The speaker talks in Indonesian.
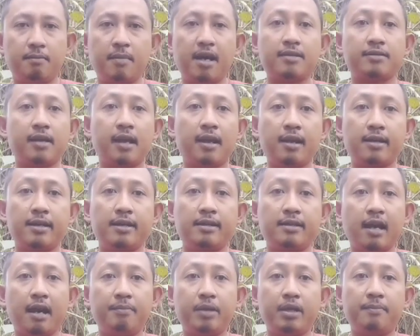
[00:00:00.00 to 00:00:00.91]
masalah
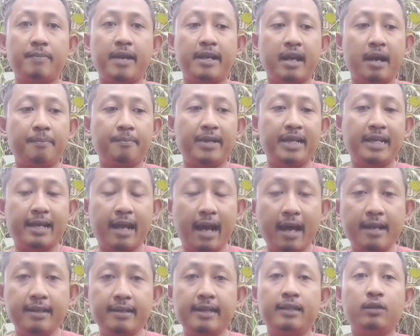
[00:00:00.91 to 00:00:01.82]
kita berbeda
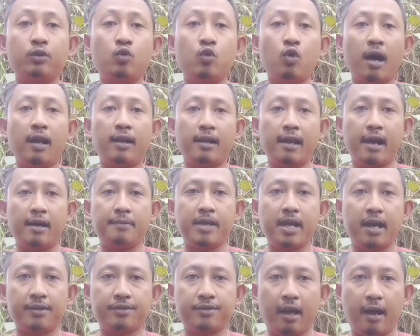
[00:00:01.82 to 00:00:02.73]
pilihan itu hal yang
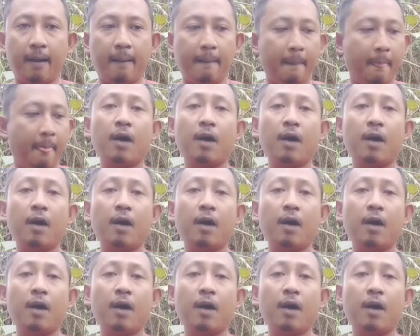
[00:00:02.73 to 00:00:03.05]
biasa.